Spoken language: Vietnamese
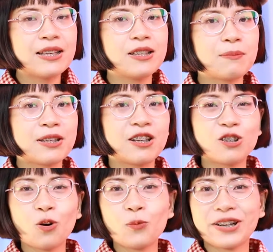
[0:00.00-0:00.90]
nhưng mà
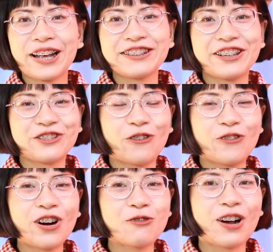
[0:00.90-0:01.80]
những cung khác thì
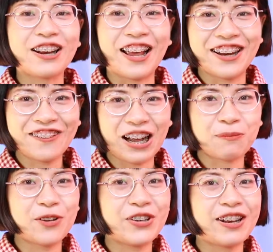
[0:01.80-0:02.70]
cũng không ngoại lệ đâu ạ
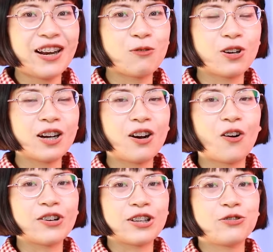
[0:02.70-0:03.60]
à, bởi vì đó là một cơ
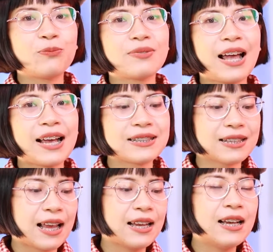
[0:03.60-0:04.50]
hội để chúng ta
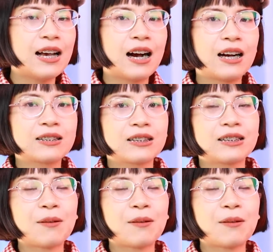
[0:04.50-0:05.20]
sẽ à,